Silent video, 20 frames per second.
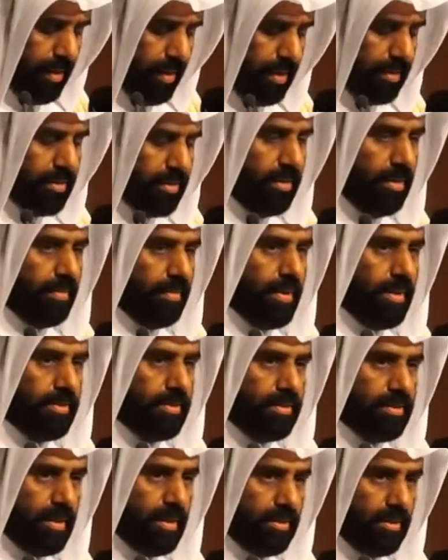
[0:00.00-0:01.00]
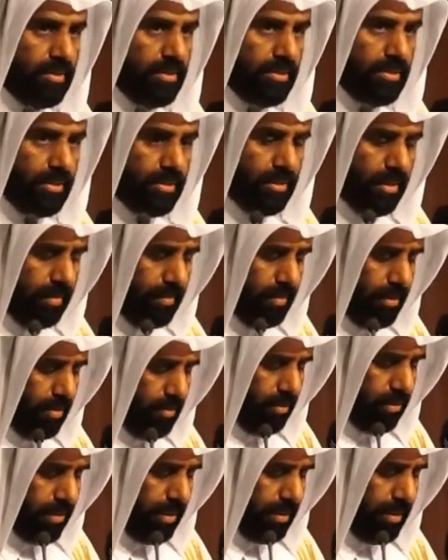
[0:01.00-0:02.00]
ذلك تضمنت استراتيجية التربية
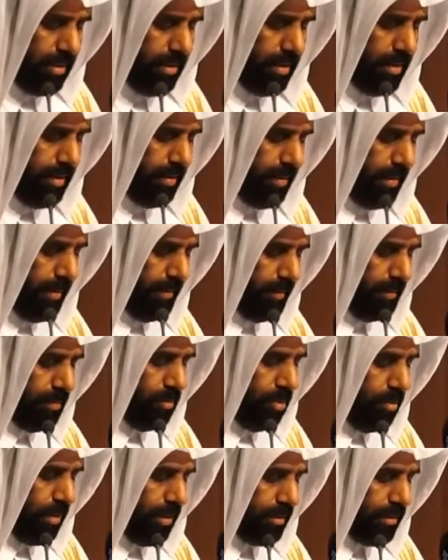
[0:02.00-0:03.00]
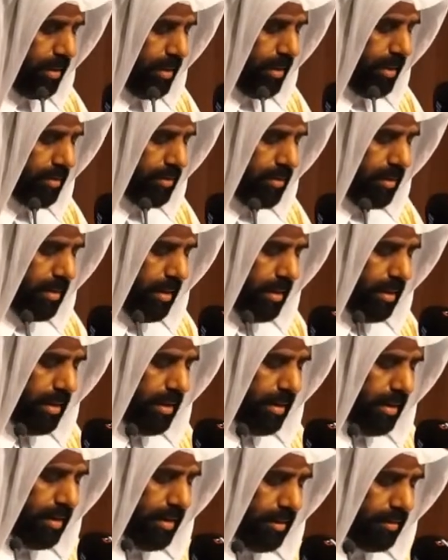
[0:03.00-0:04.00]
الوطنية مبادرات على
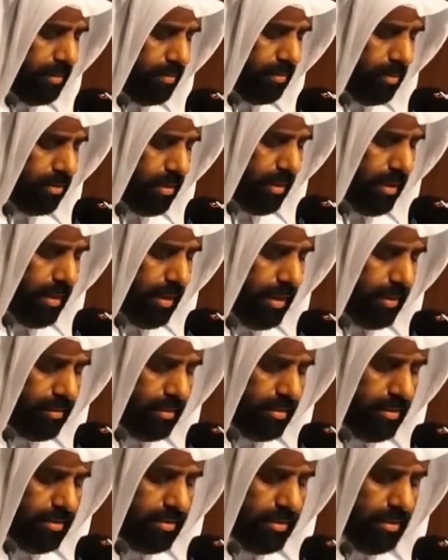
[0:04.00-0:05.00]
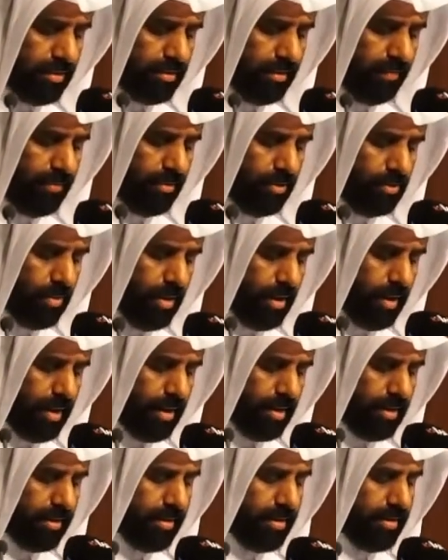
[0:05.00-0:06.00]
هيئة مقترحات يجري تنفيذها
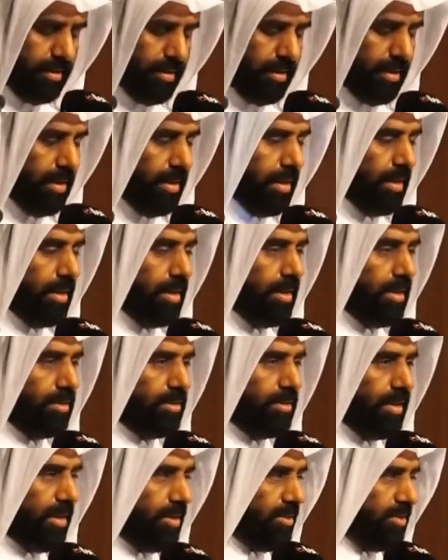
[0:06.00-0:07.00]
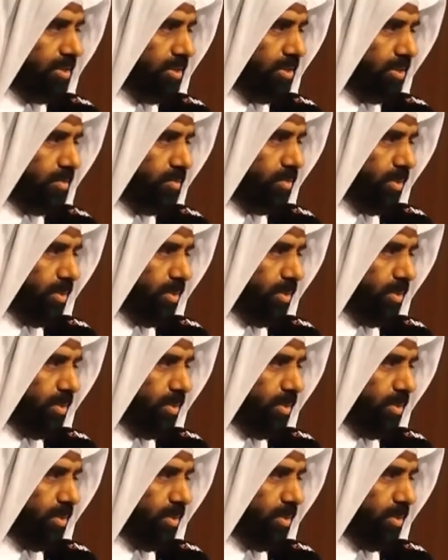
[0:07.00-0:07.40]
حاليا لتعزيز